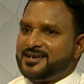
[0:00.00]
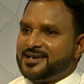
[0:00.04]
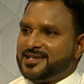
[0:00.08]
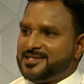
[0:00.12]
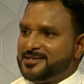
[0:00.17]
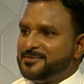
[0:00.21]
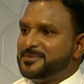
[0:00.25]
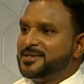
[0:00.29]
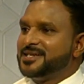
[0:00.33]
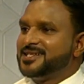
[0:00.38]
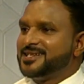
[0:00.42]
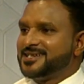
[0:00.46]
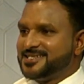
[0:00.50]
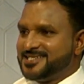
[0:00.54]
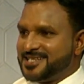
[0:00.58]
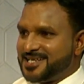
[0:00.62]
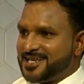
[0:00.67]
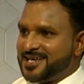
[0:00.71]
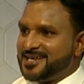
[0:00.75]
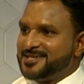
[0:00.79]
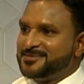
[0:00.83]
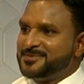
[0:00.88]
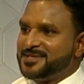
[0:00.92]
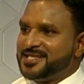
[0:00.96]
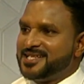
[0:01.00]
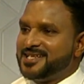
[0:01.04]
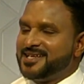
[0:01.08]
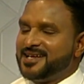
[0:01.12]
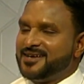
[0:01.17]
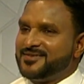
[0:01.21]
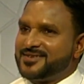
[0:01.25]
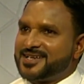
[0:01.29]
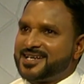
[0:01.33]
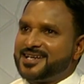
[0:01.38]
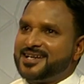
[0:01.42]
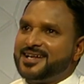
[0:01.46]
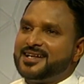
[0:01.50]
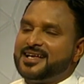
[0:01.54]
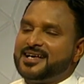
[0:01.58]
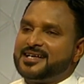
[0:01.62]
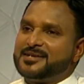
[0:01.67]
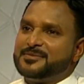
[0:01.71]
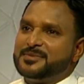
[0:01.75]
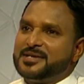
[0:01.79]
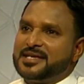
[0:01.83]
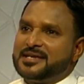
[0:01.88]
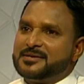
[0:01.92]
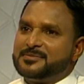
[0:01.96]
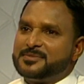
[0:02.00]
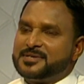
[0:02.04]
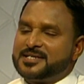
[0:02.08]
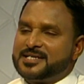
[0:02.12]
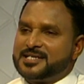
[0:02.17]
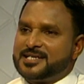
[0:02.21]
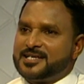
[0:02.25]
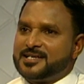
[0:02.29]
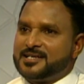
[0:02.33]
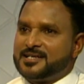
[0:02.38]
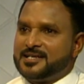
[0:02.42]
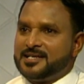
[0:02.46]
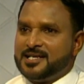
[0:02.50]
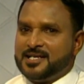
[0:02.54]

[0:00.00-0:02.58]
அதிமேதக ஜனாதிபதி அவர்களால் ஆரம்பிக்கப்பட்ட